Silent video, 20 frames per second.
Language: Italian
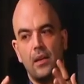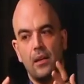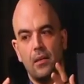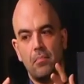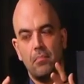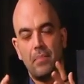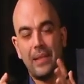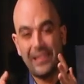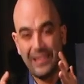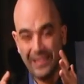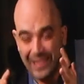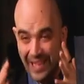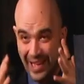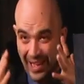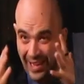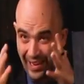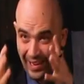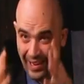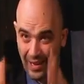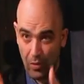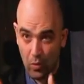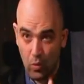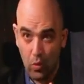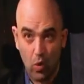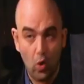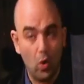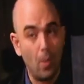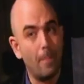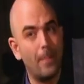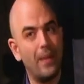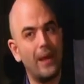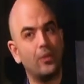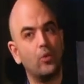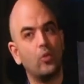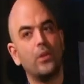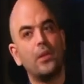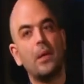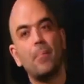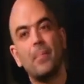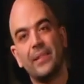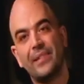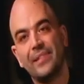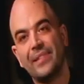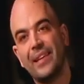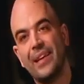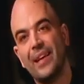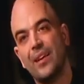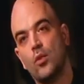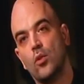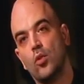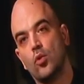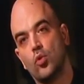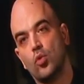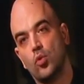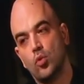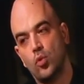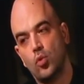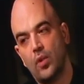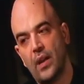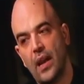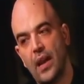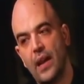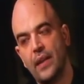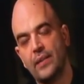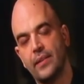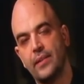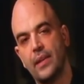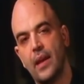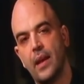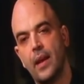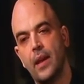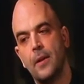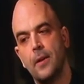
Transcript: mandare un comando ad ammazzarlo sotto casa